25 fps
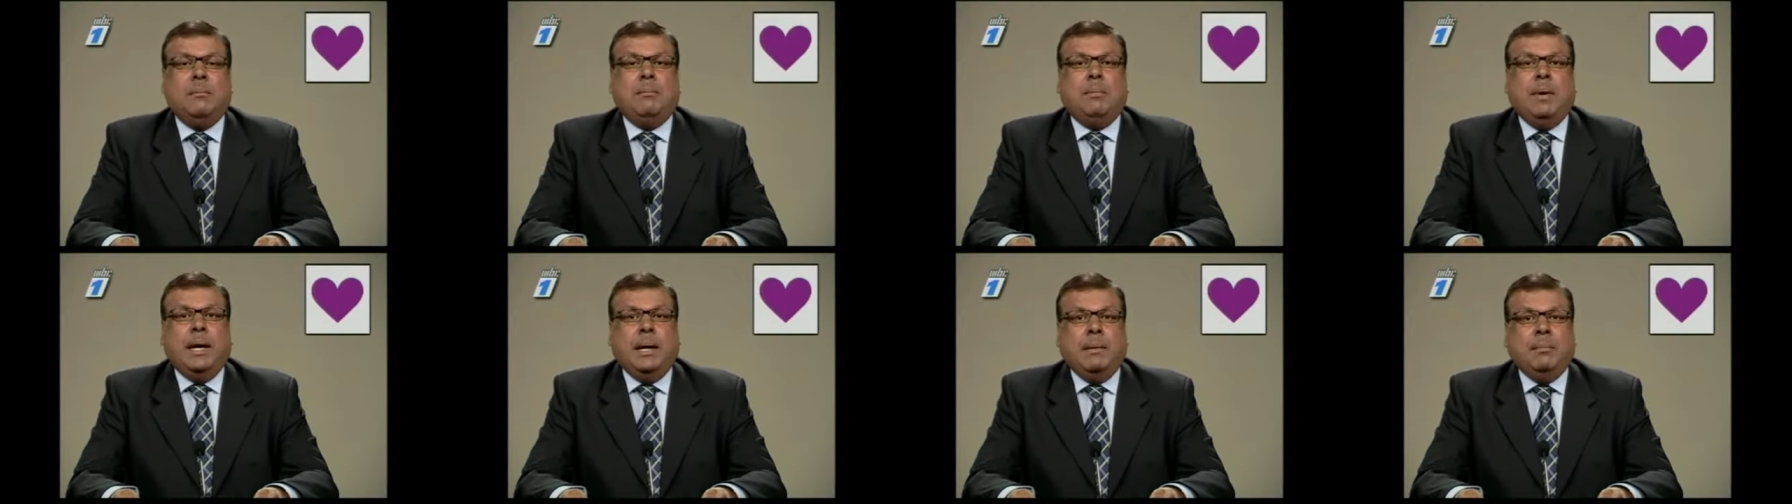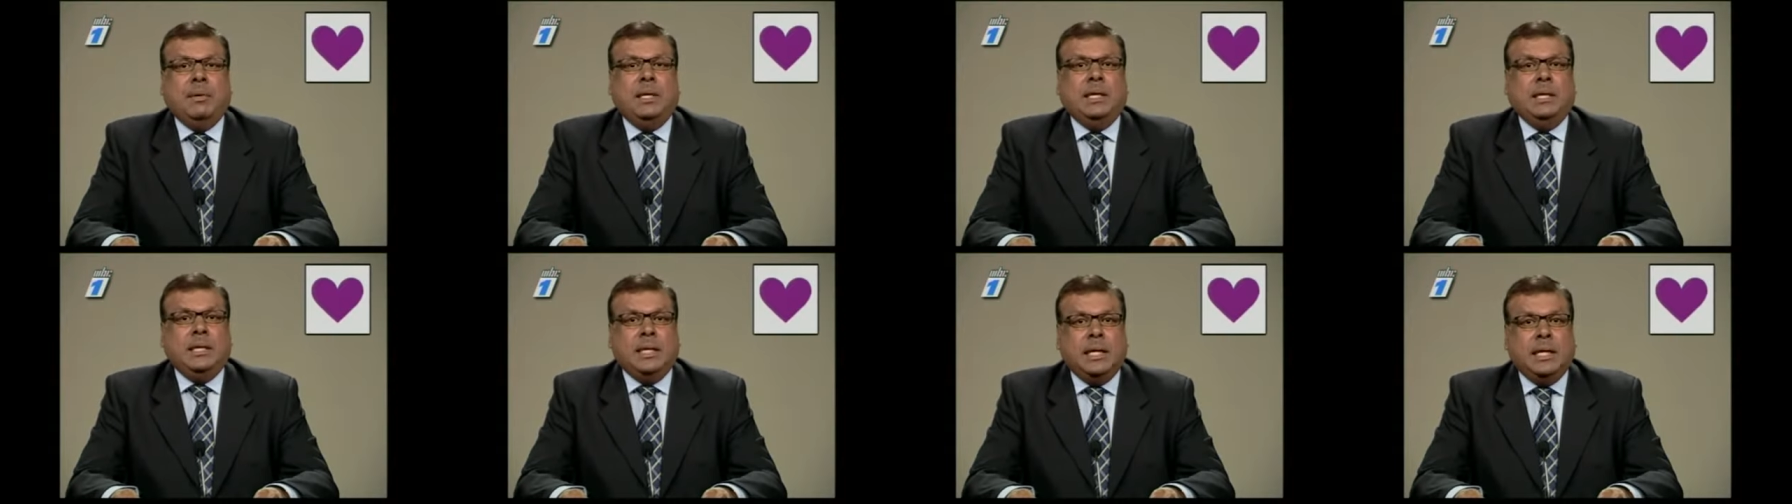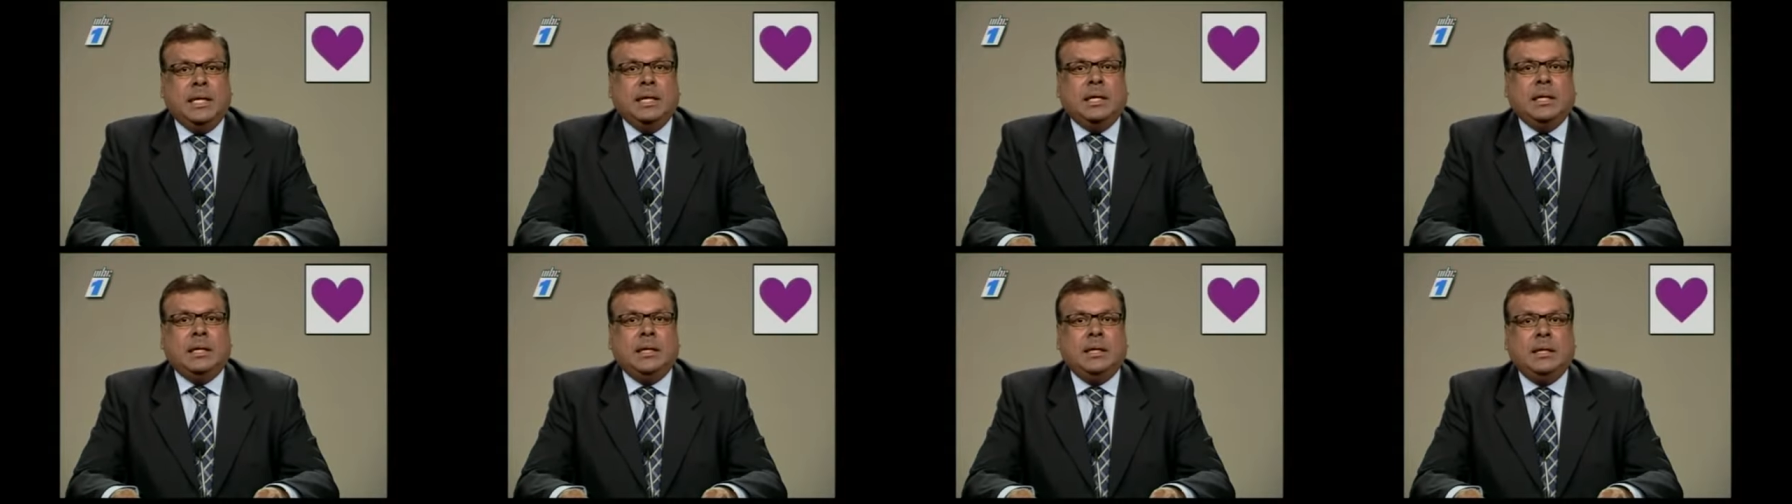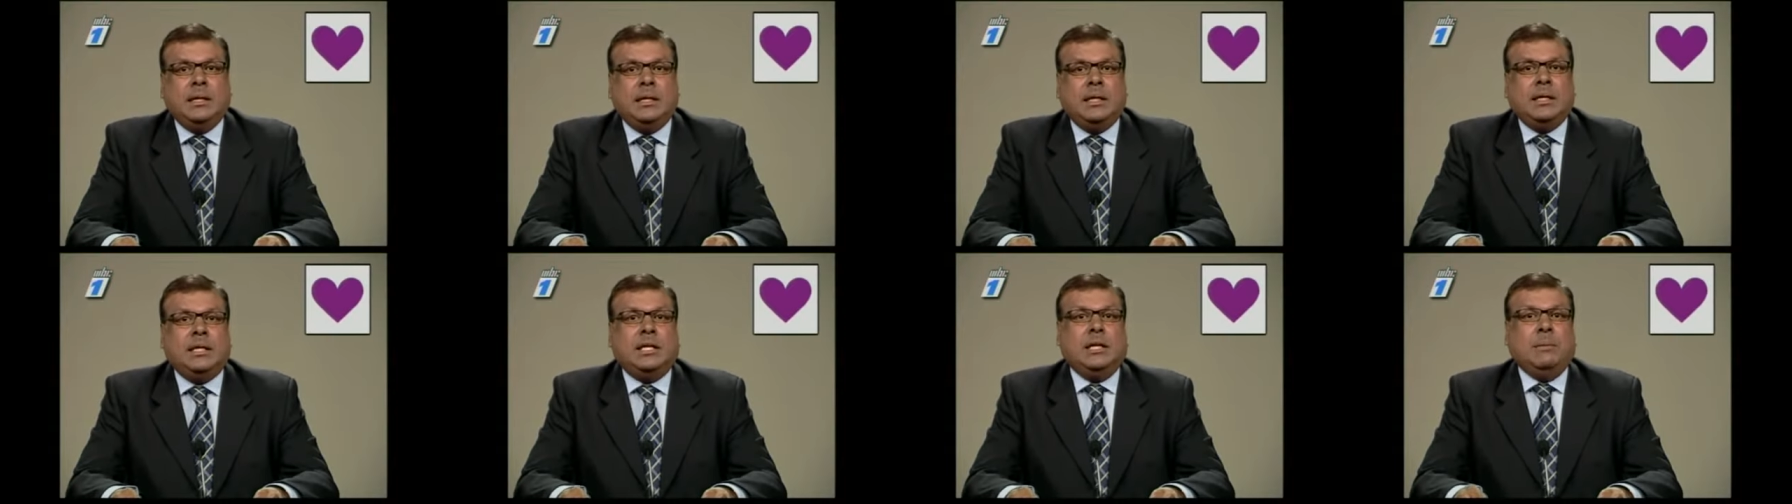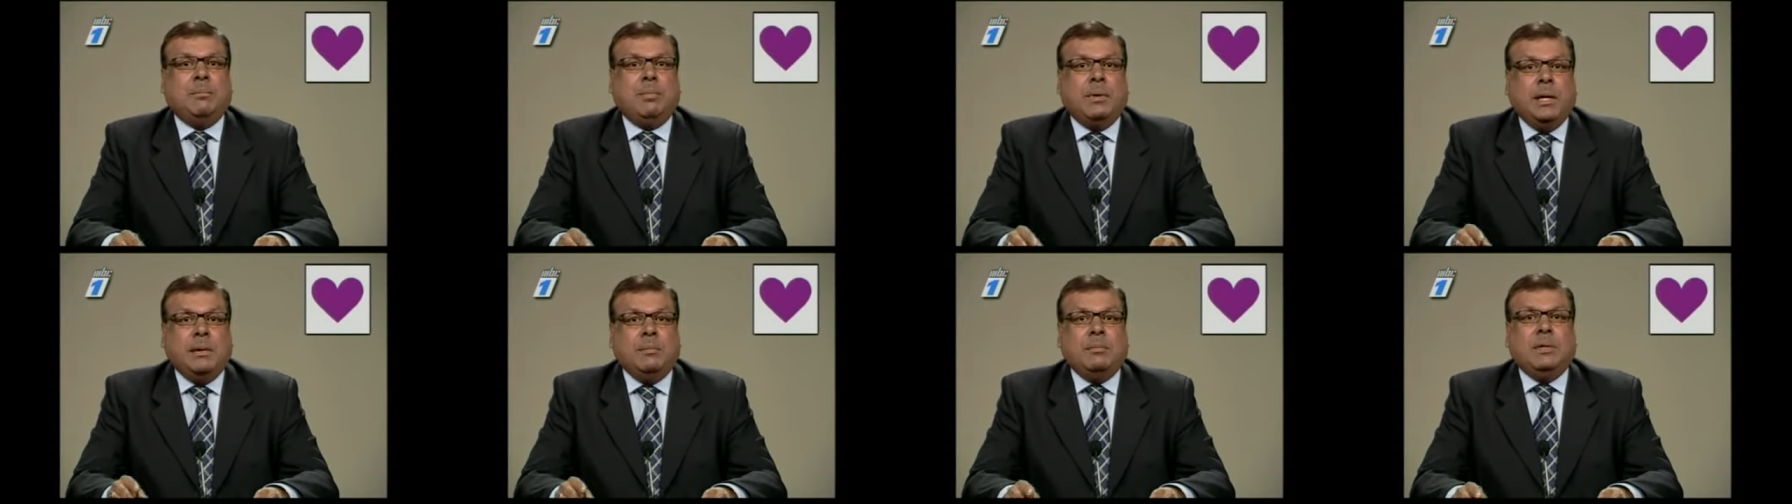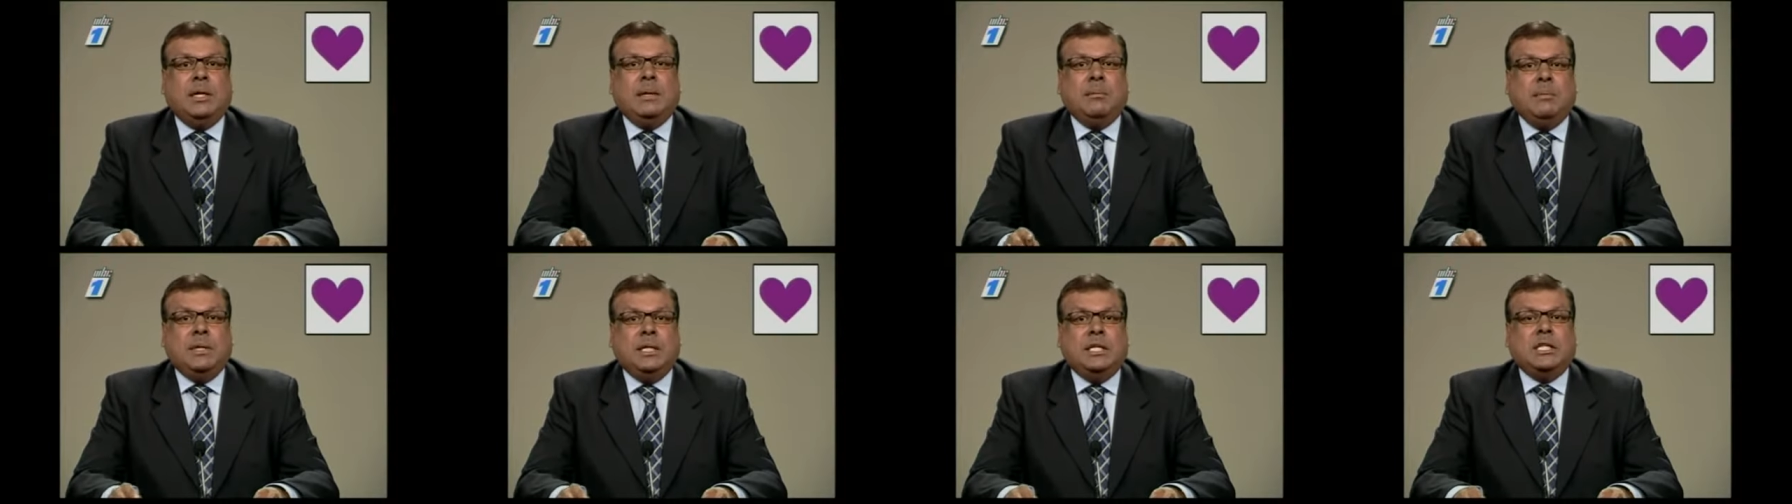Pas oublier que le
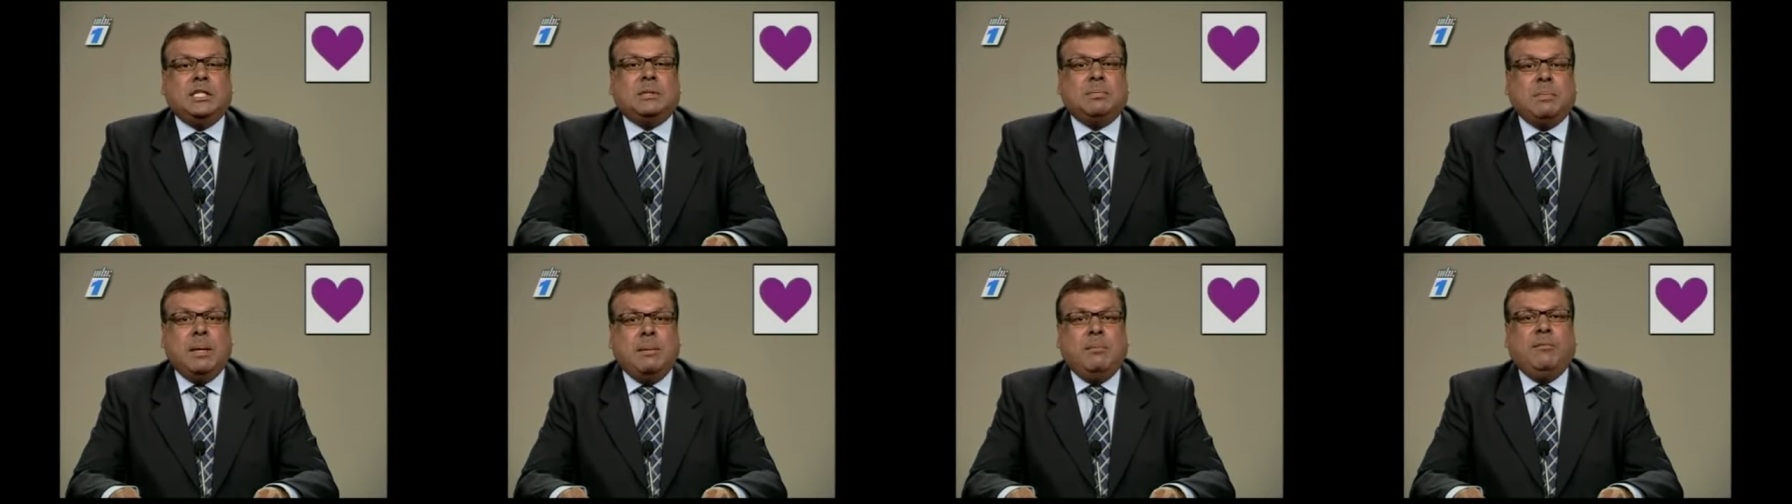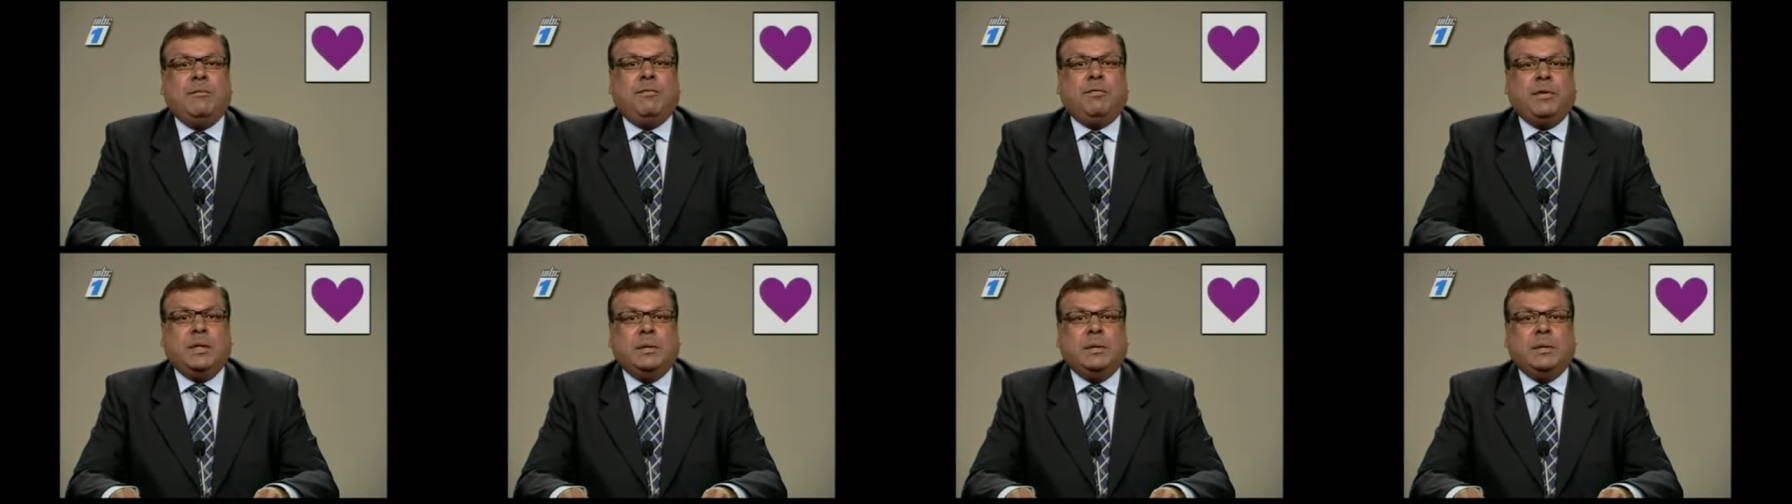premier ministre même